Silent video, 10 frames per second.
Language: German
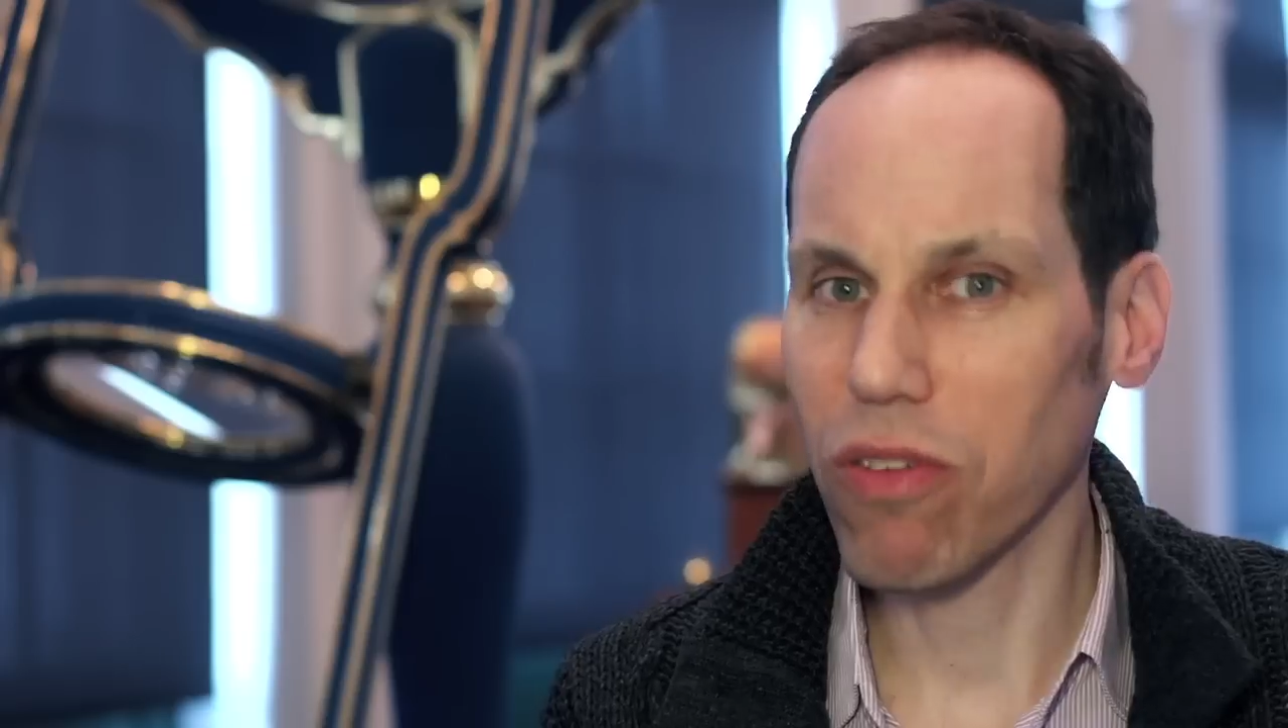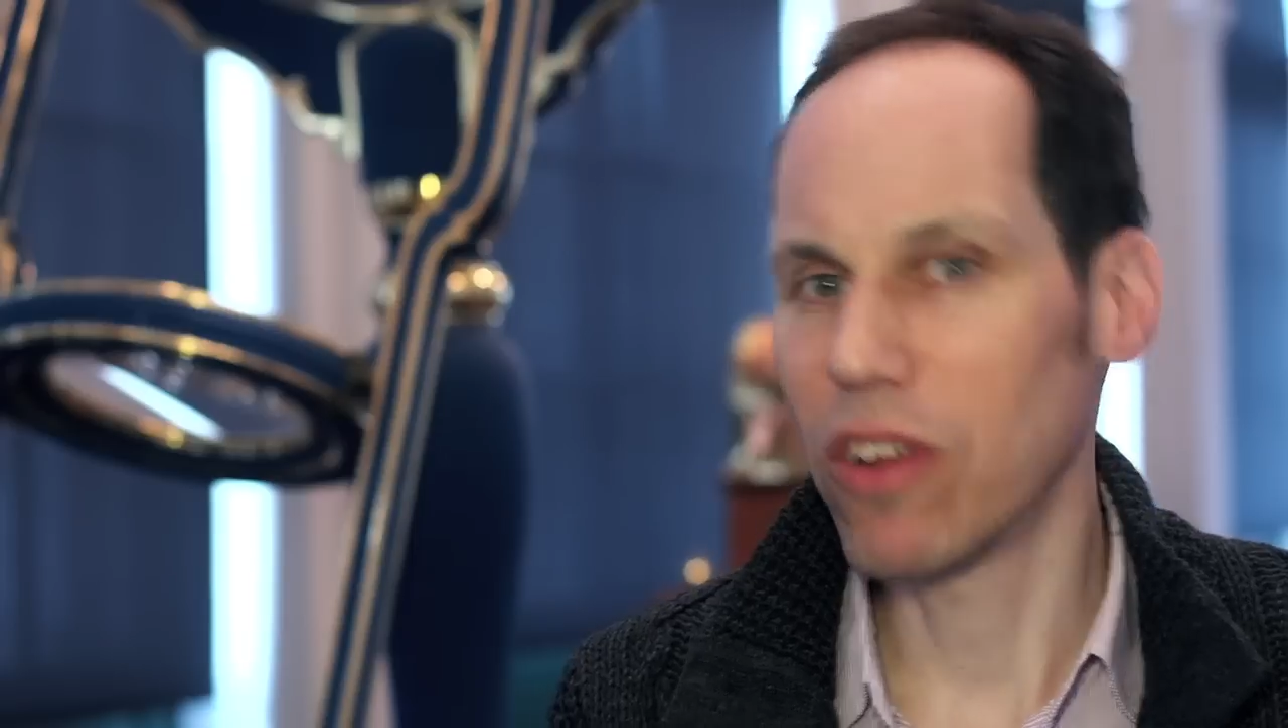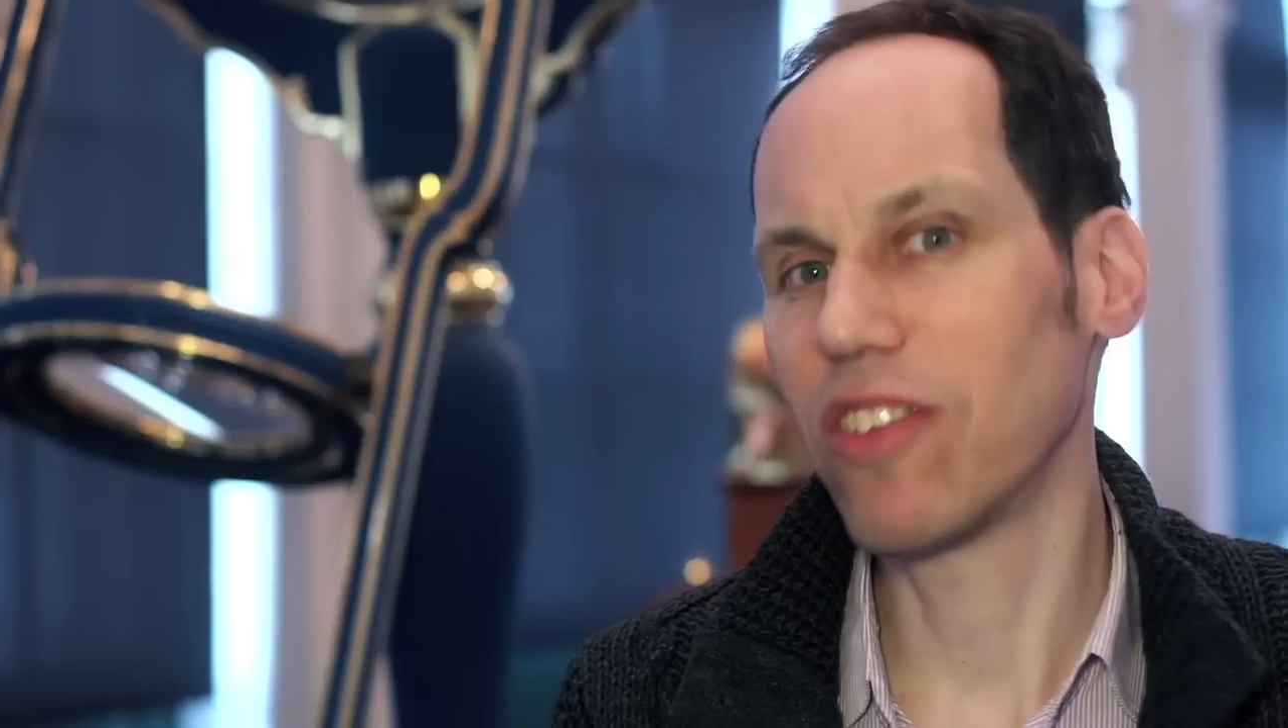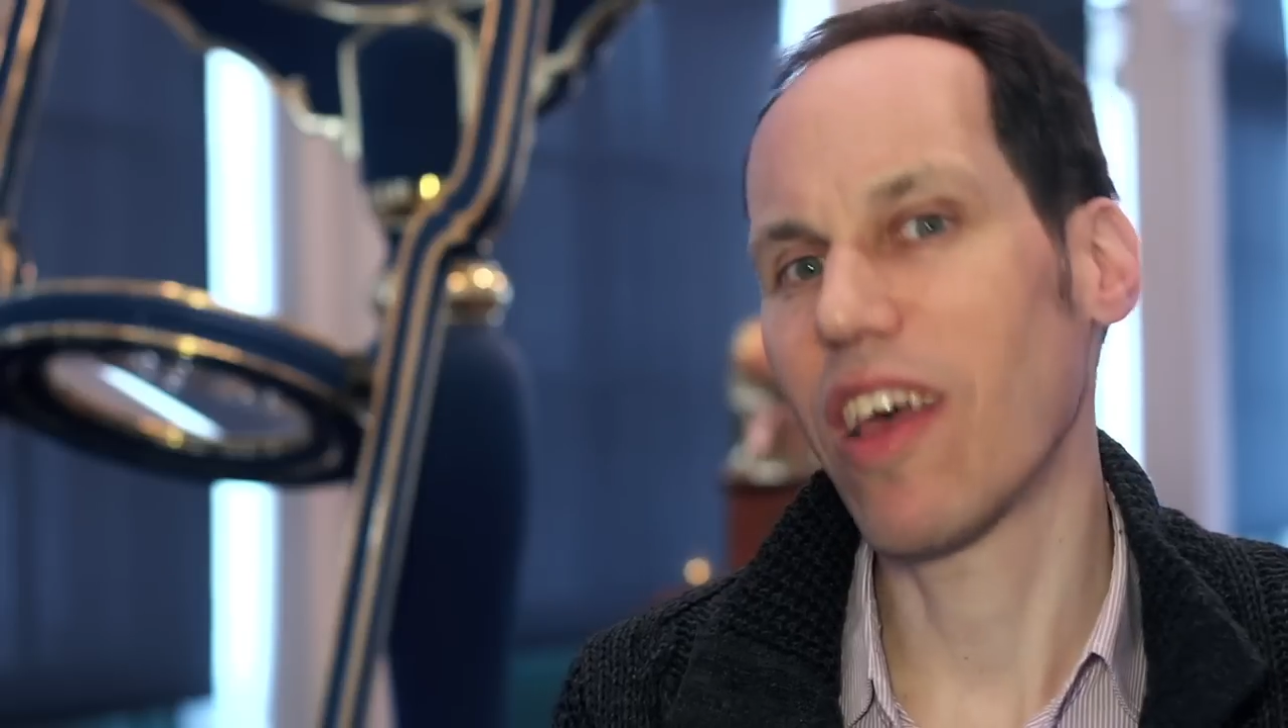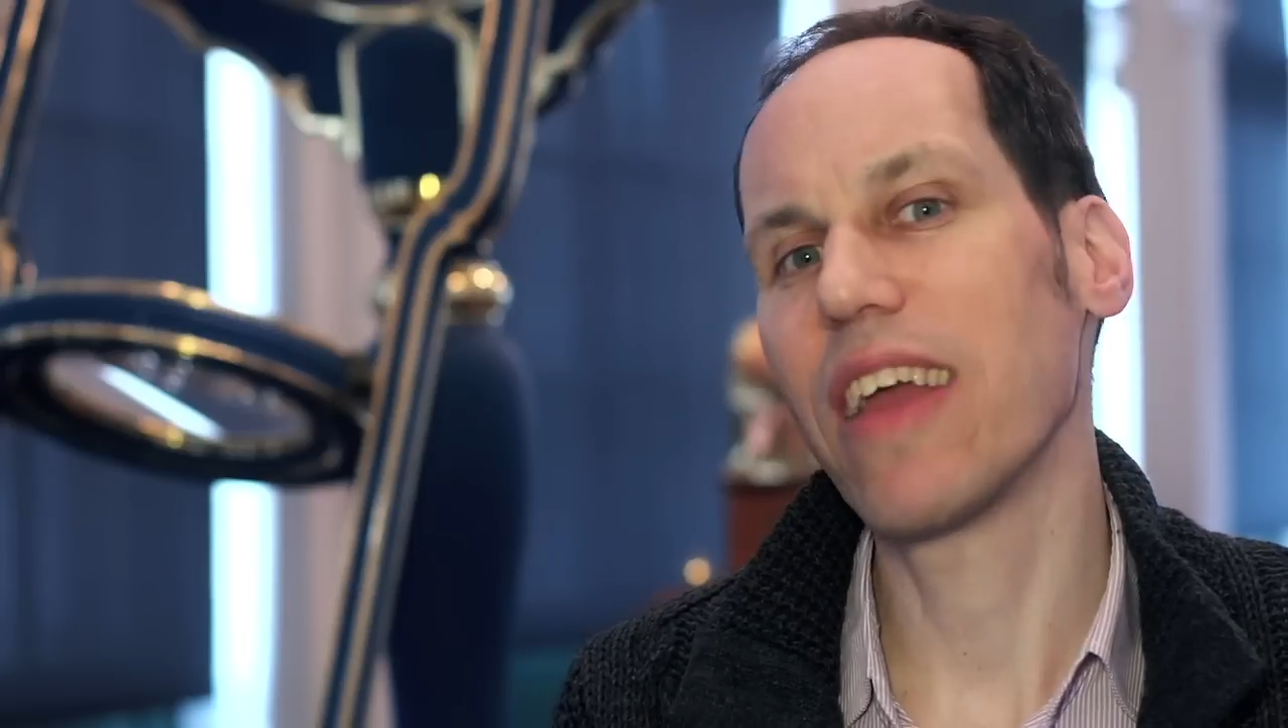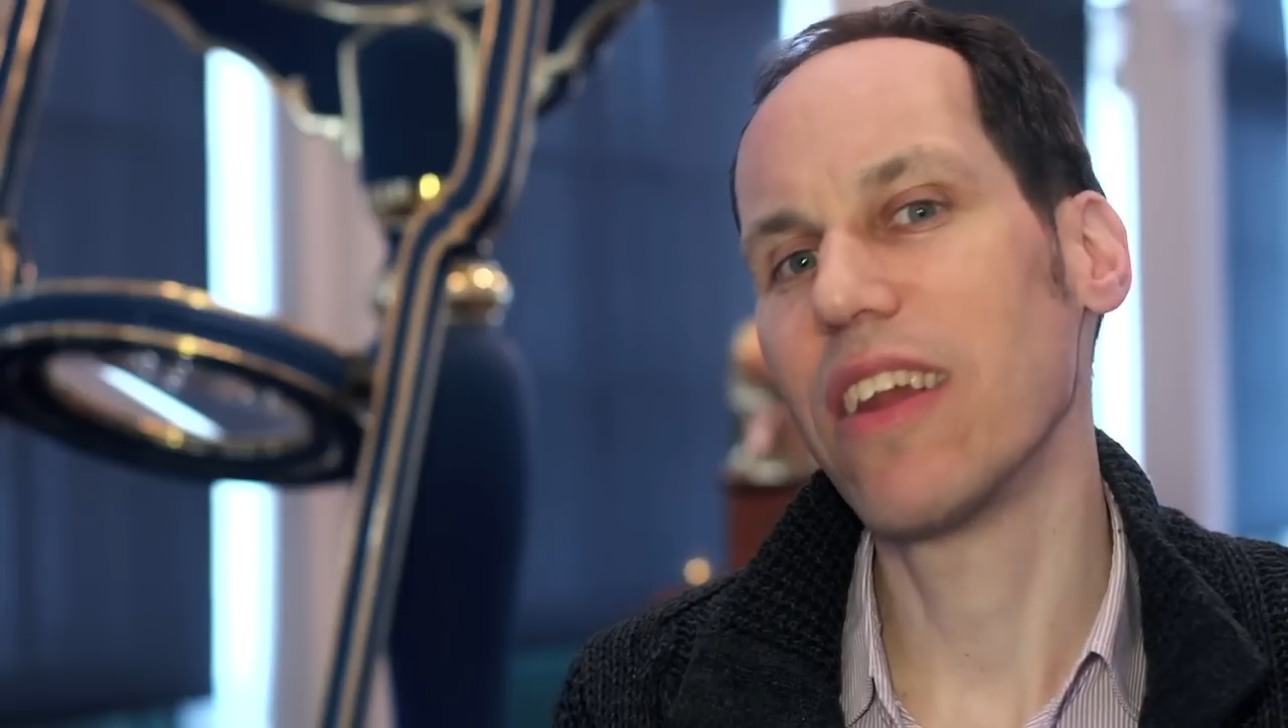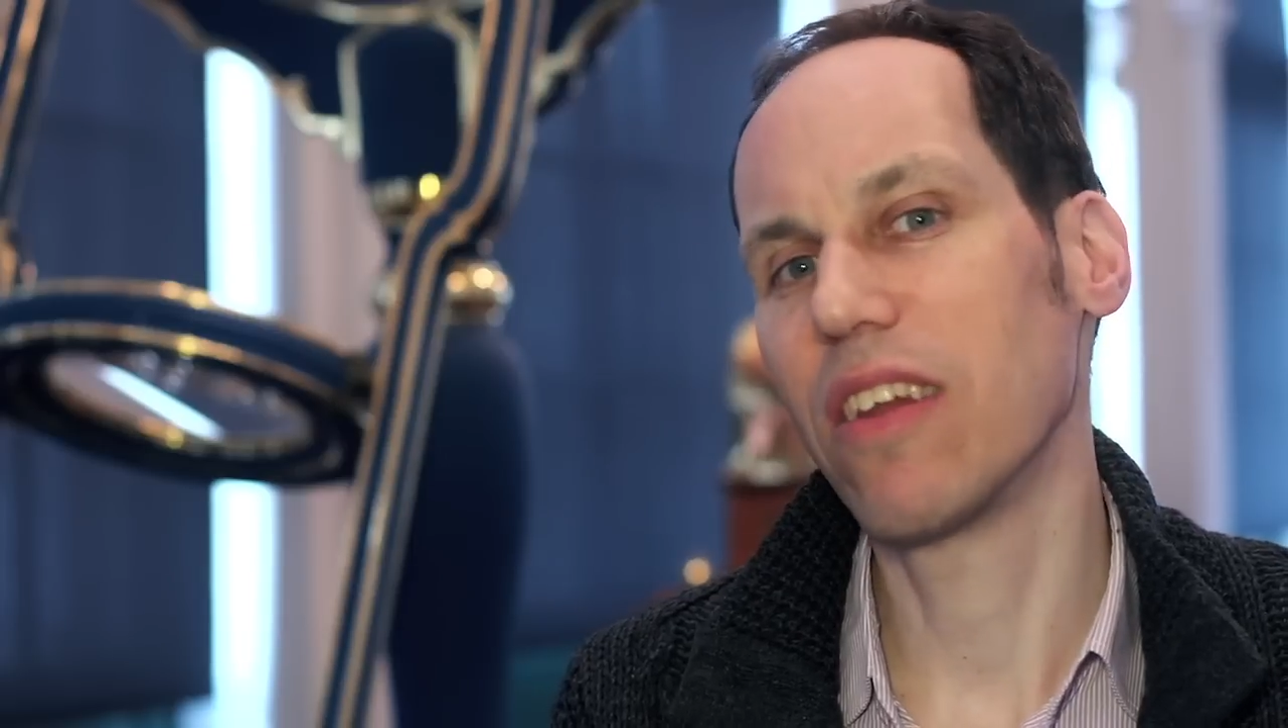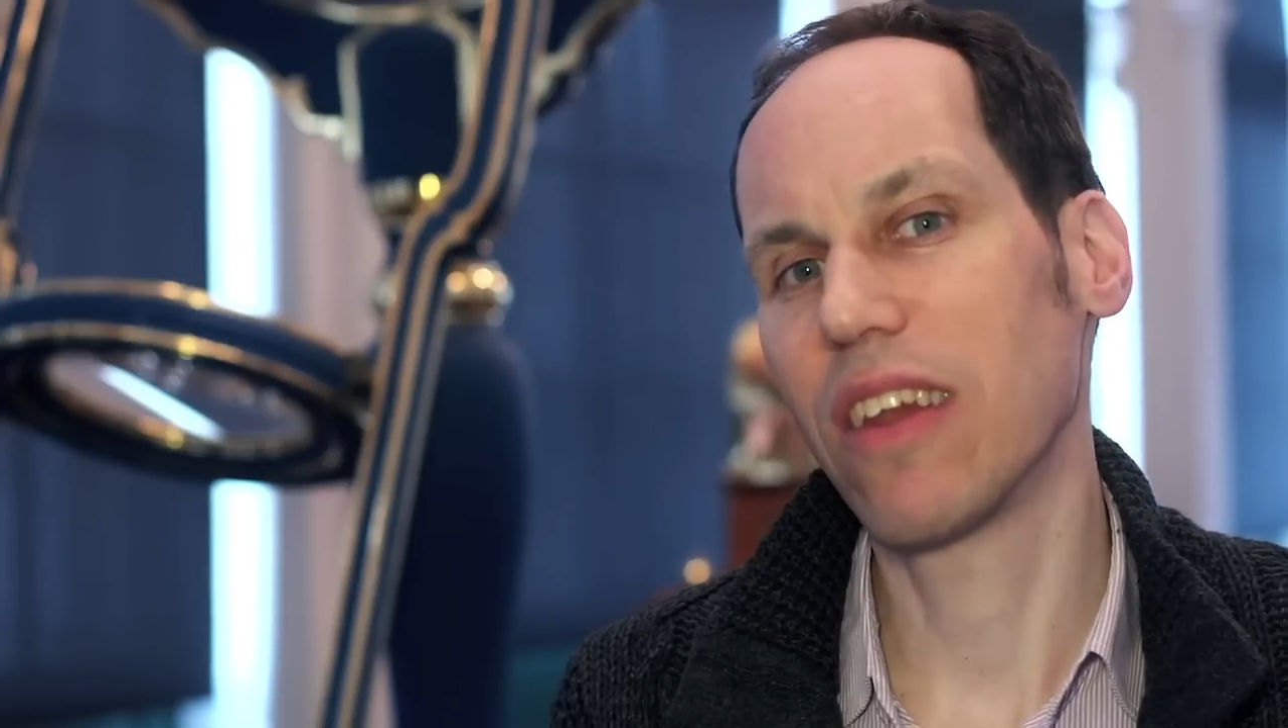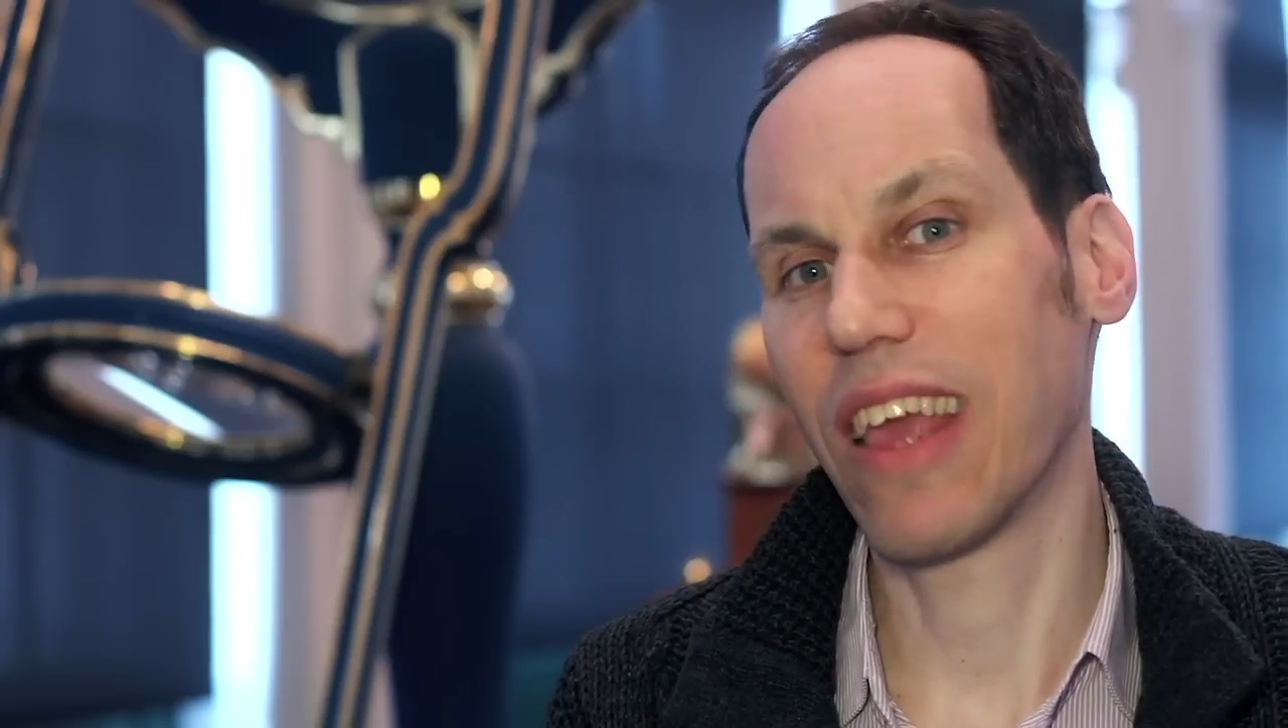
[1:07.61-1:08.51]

von seinen